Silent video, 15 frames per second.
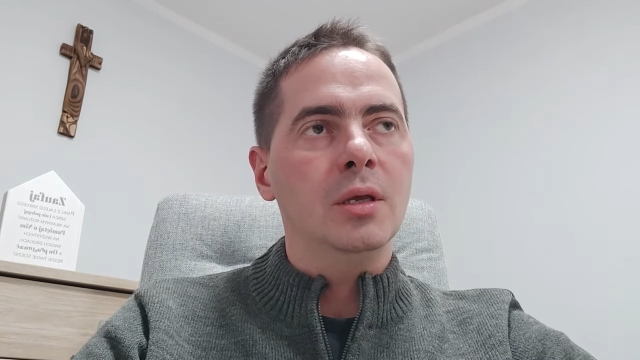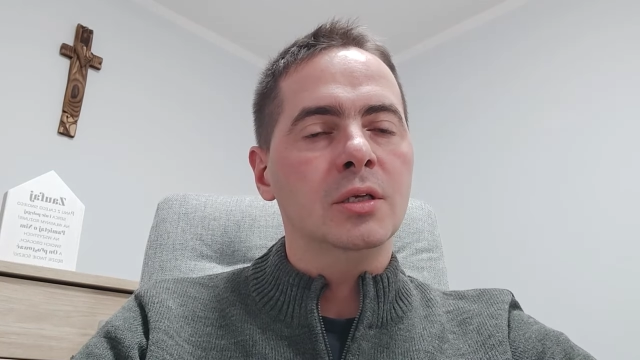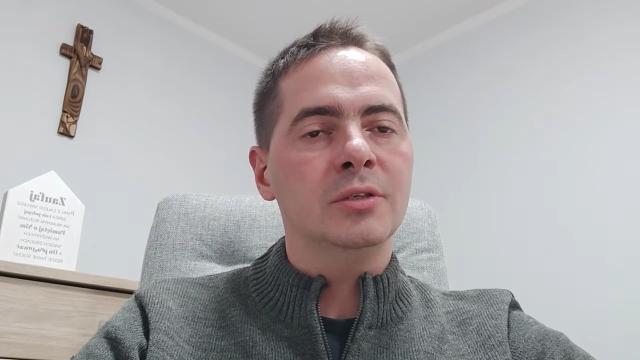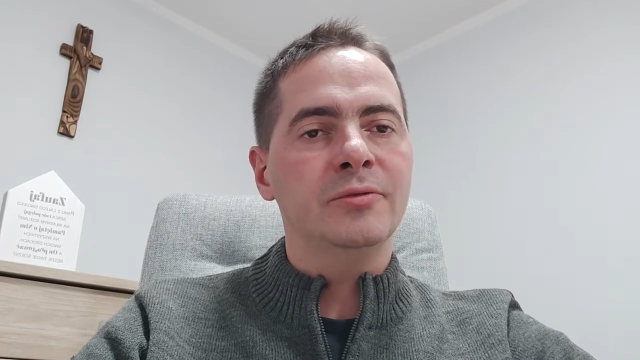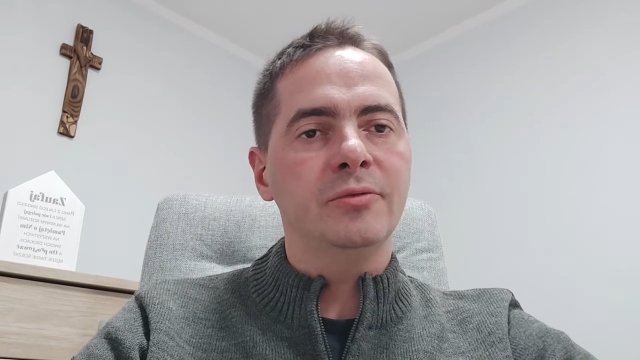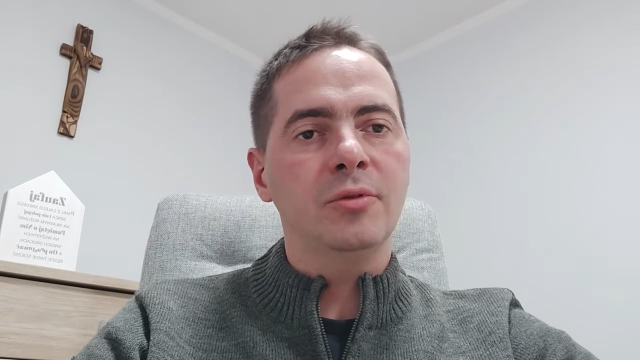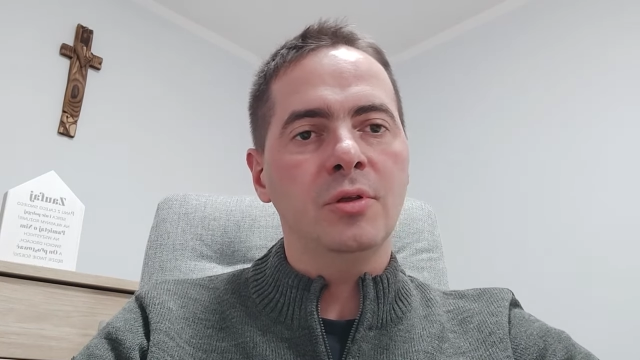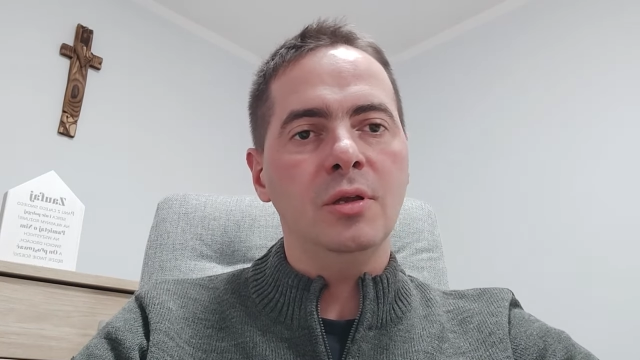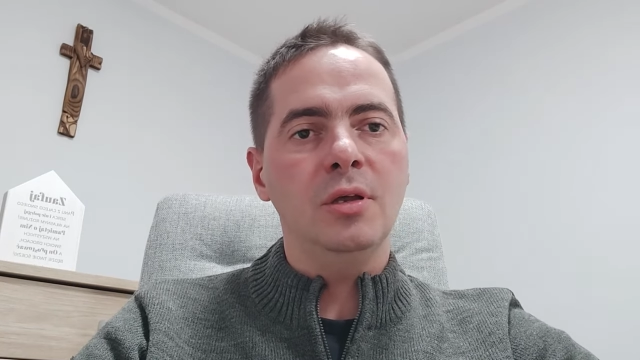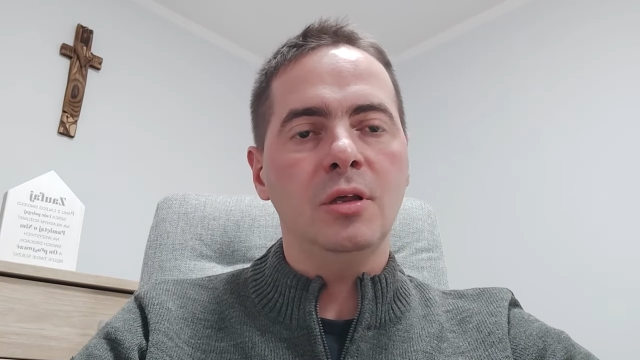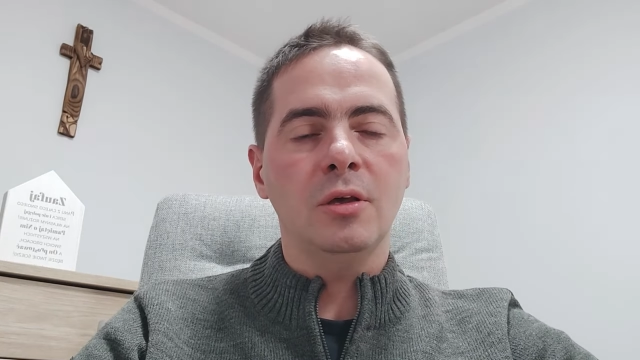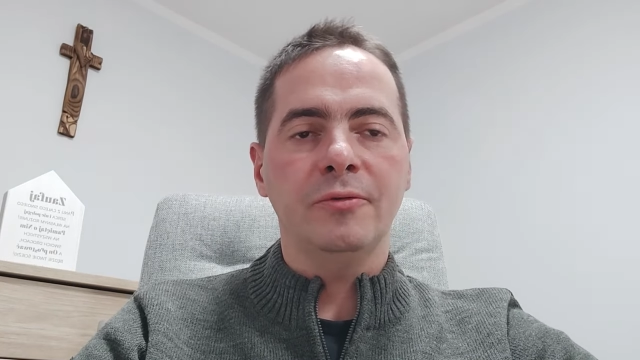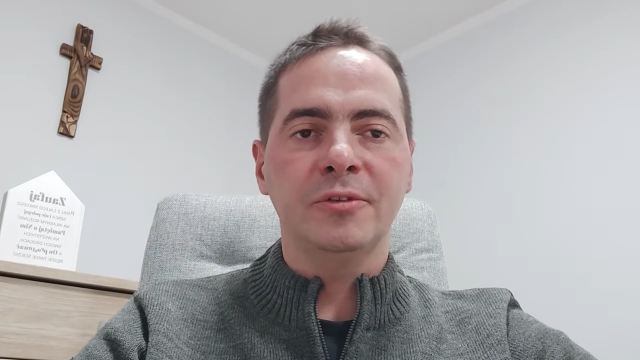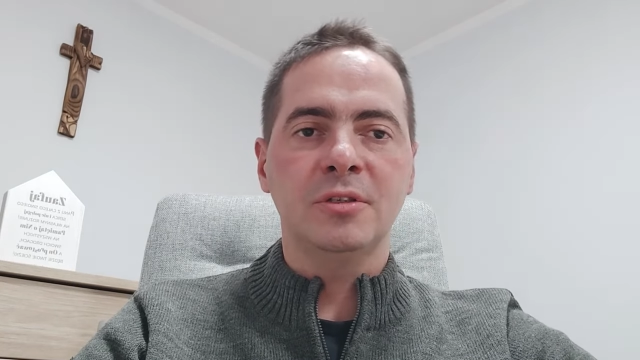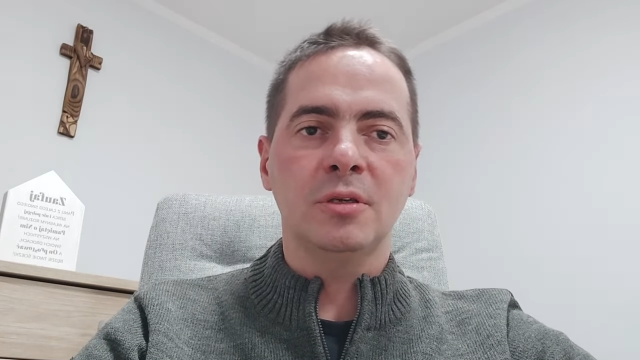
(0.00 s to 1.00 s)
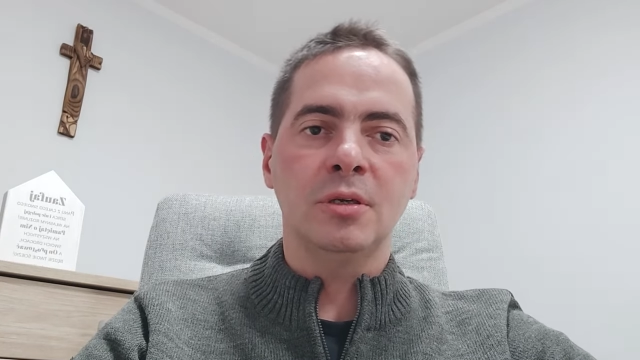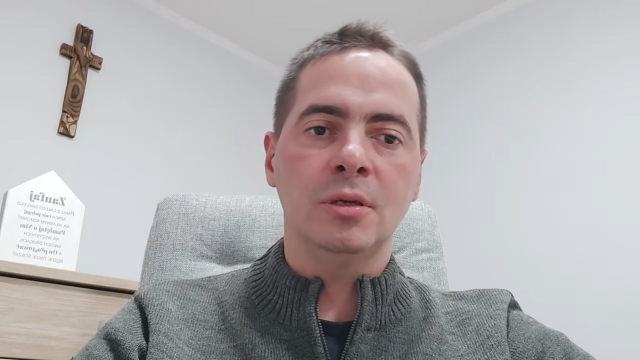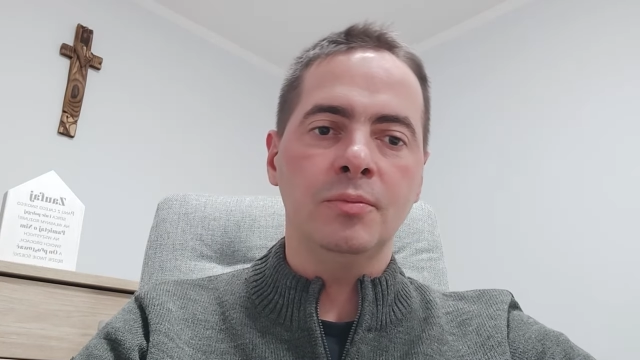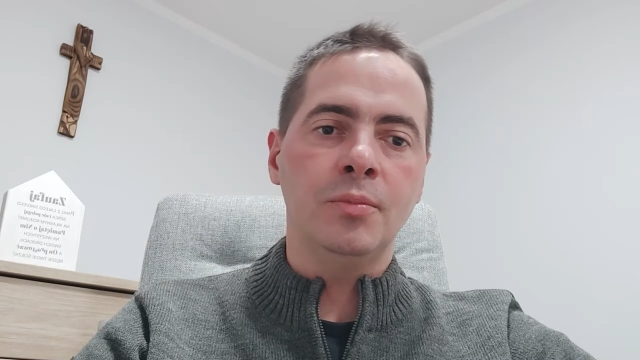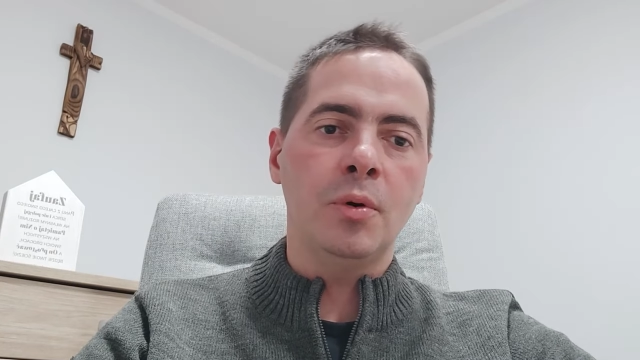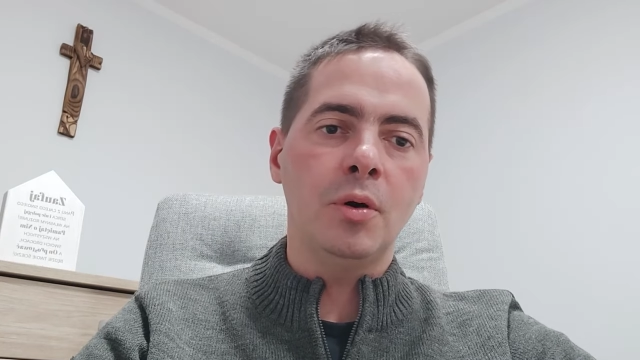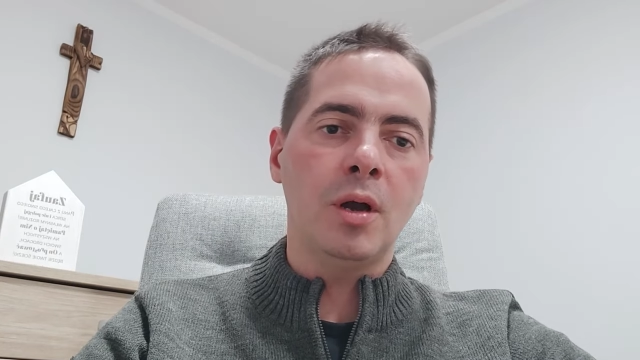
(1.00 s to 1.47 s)
zwrócili się w
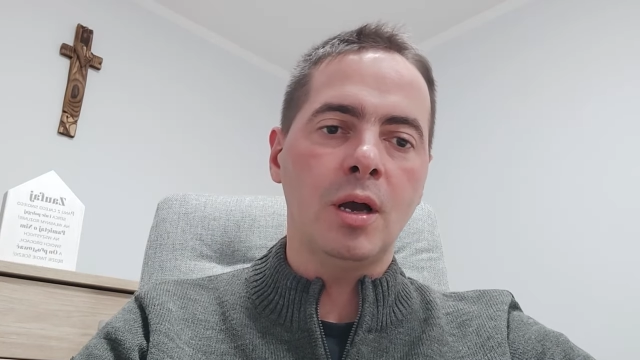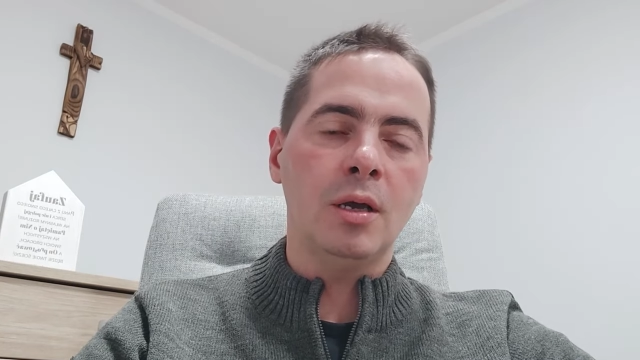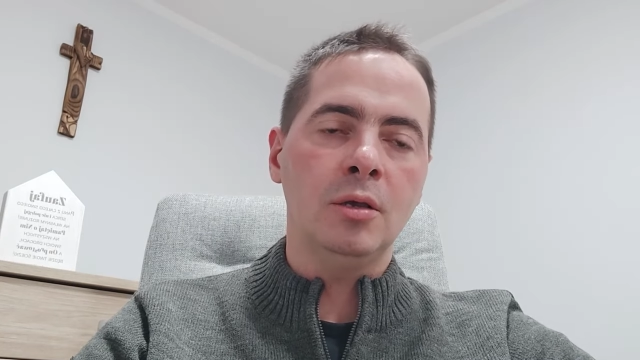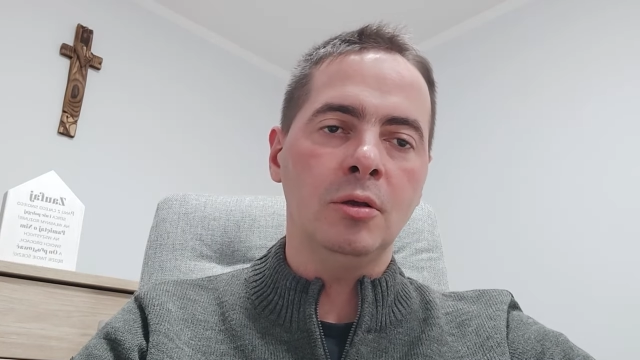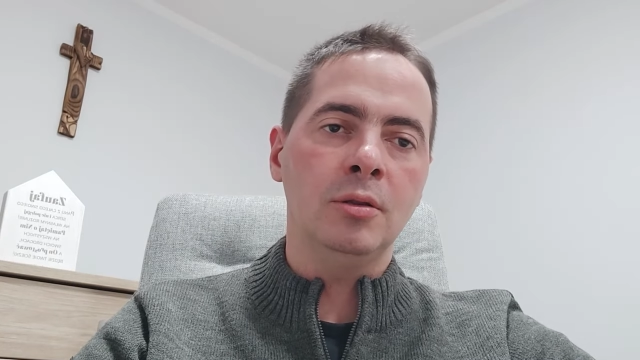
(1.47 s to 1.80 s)
stronę Boga i